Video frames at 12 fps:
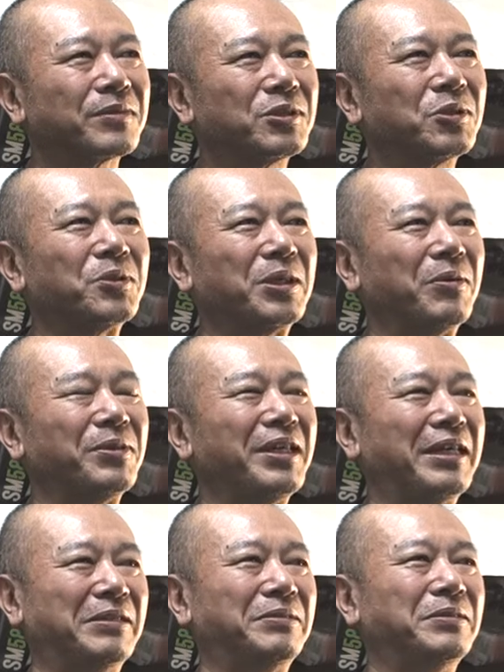長打を
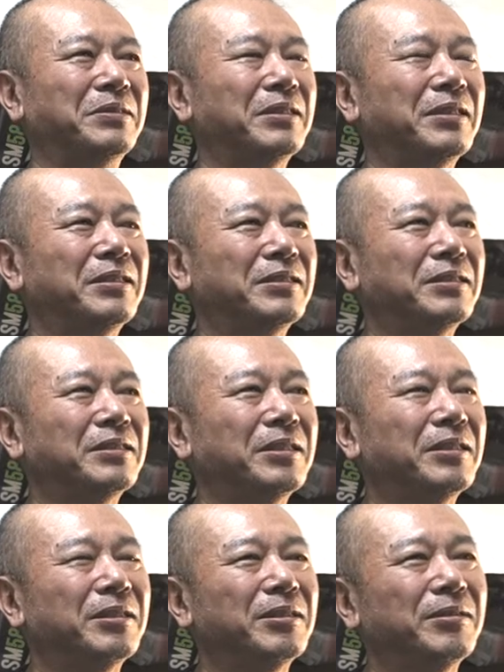狙う
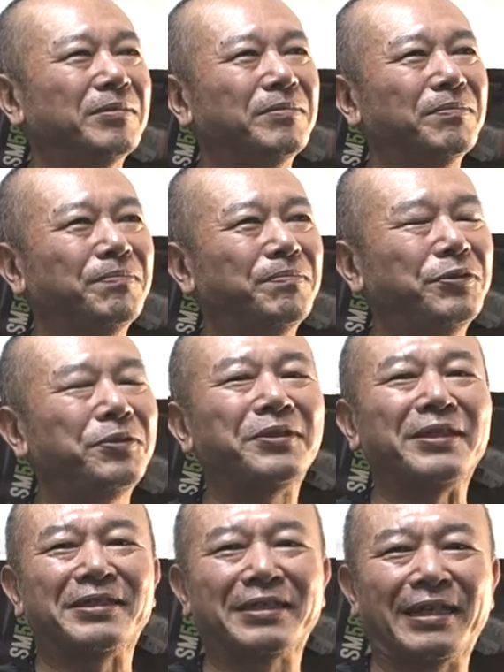プロ
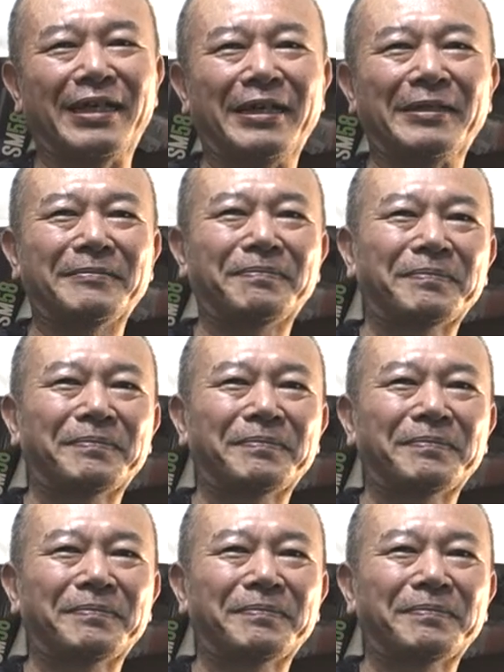ですから、